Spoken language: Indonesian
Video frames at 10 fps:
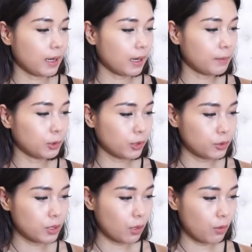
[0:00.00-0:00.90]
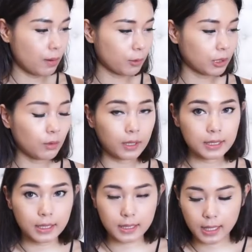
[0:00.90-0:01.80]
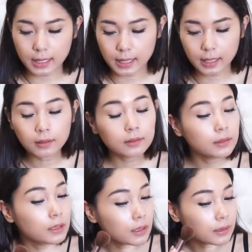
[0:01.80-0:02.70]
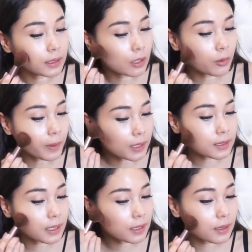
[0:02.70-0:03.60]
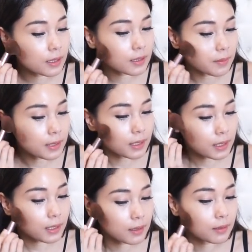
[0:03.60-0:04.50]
karena kebetulan juga aku nggak mau terlalu kencang shadingnya jadi aku pakai sedikit nih di sini